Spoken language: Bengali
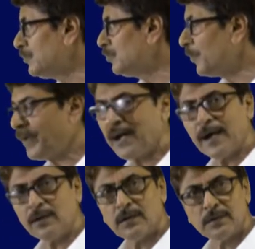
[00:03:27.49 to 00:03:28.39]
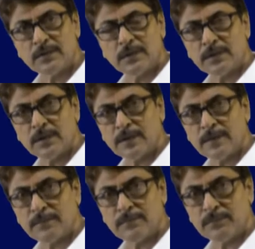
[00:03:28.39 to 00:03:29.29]
দুটো ফাঁকা
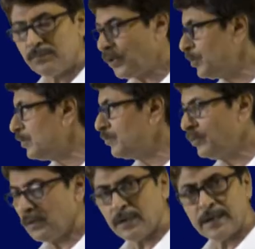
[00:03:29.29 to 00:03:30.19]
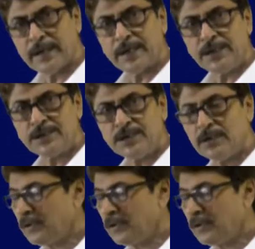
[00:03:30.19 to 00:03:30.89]
বন্ধন রেখে দিয়েছি